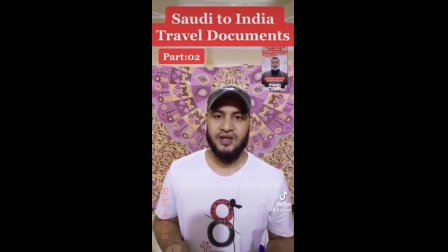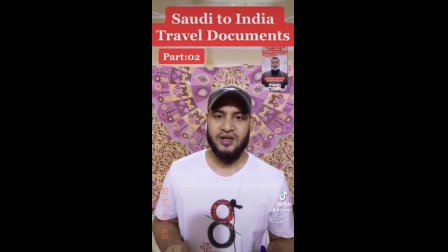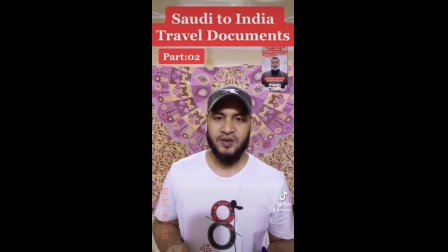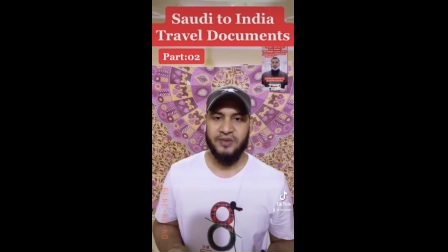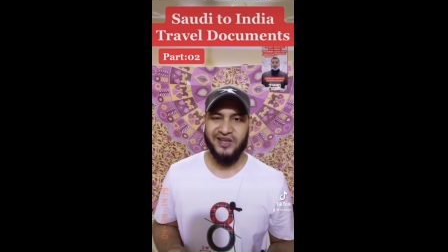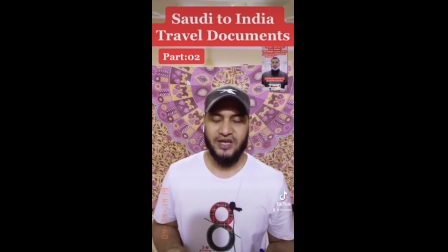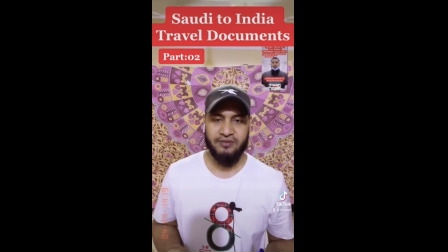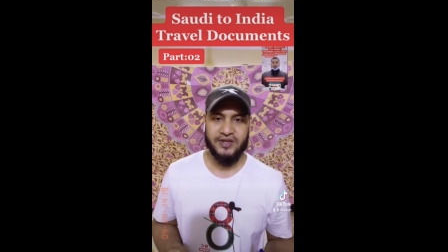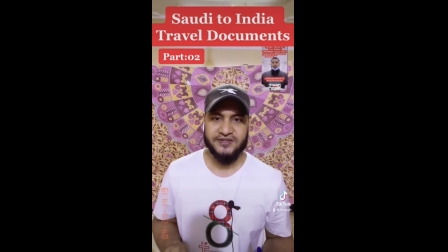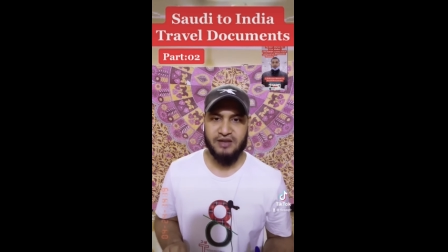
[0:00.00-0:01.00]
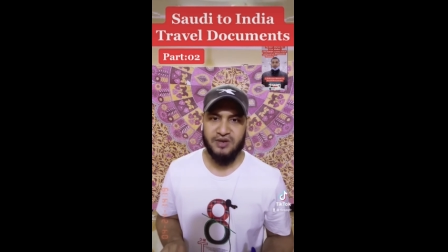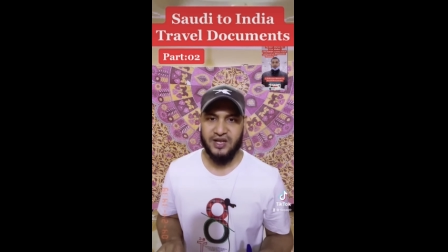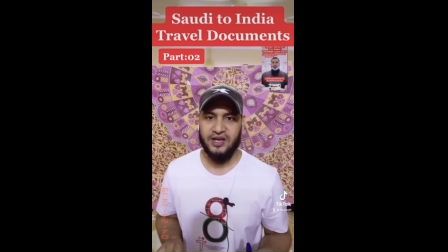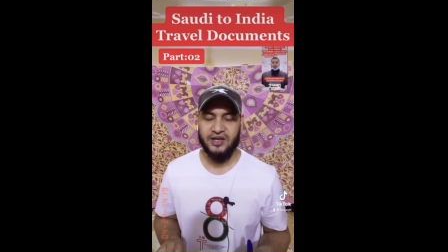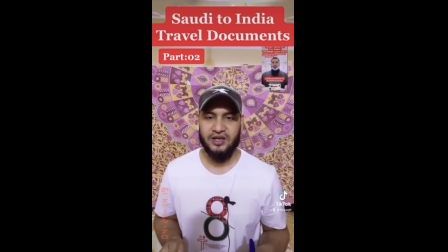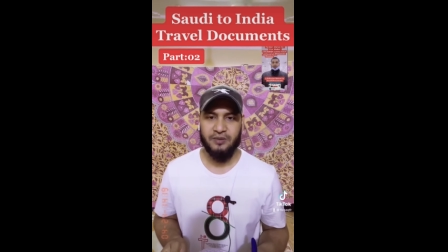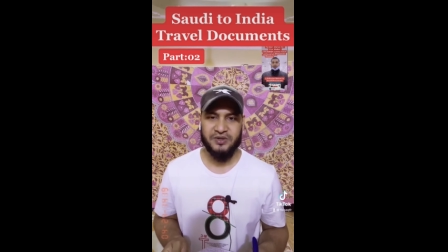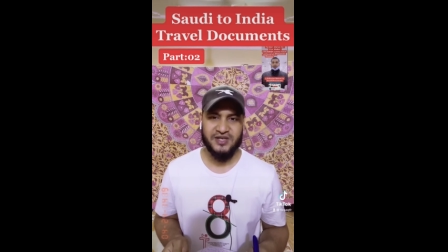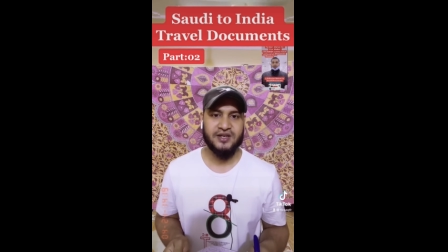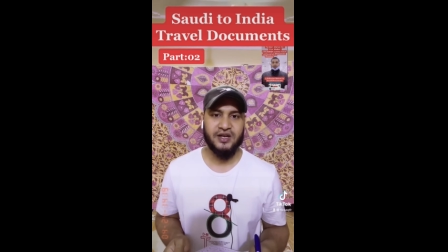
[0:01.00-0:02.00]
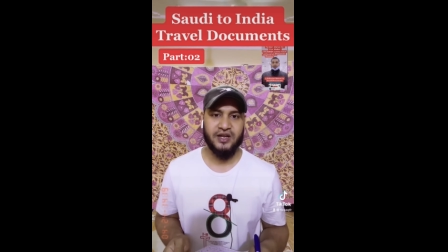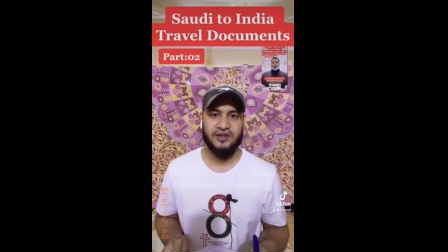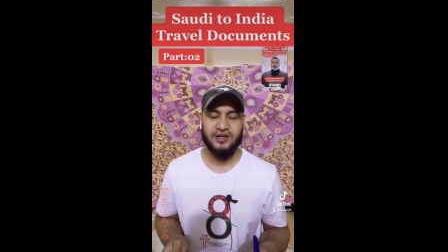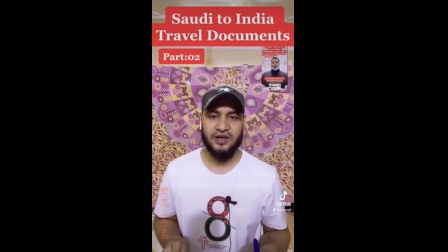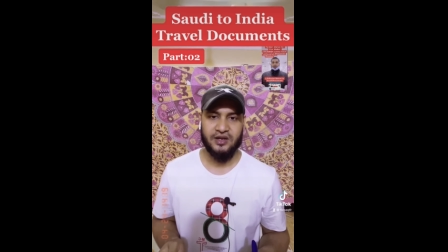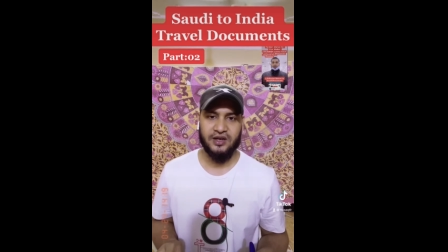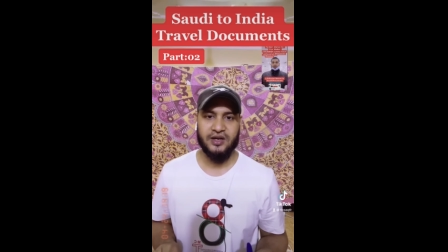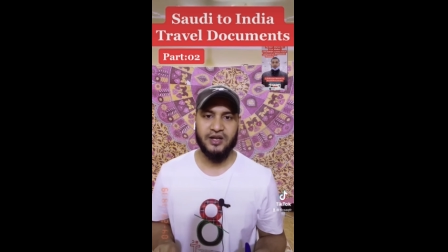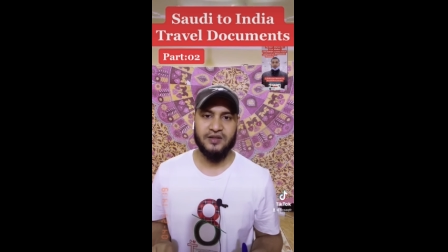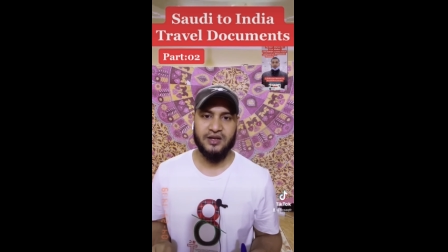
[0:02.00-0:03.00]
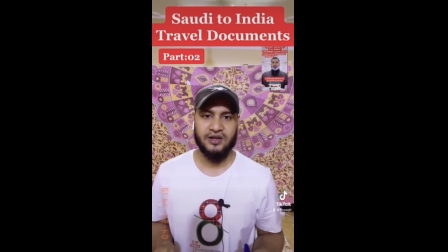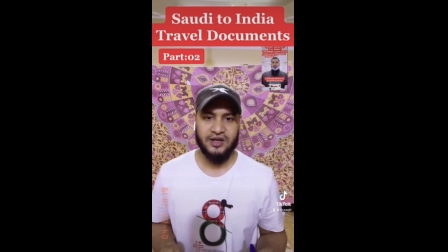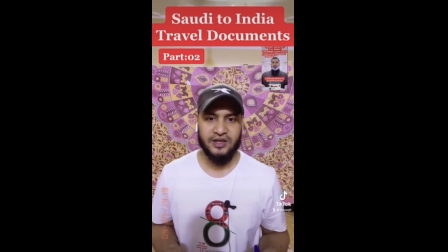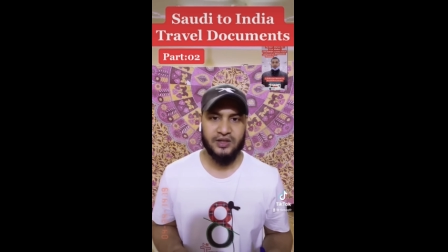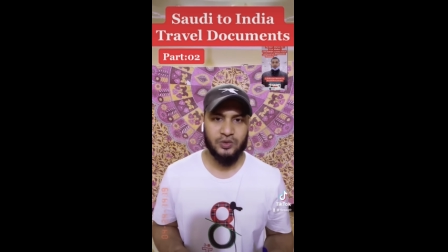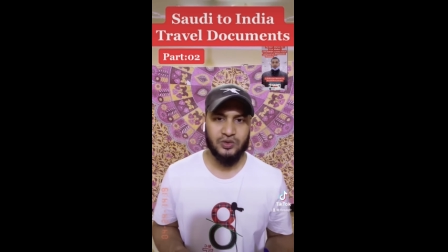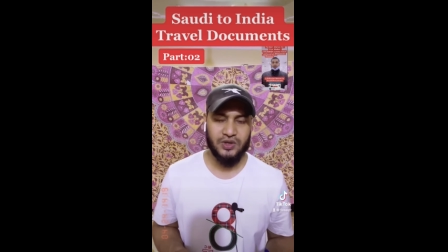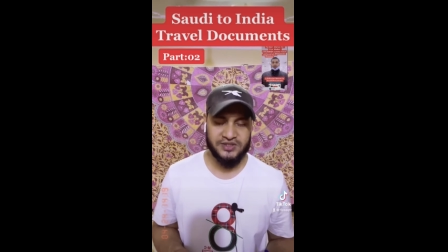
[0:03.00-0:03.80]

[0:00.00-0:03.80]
हम एक एवरेज टाइम निकाले हैं अब पचास घंटा के अंदर घंटा के अंदर कर लेंगे तो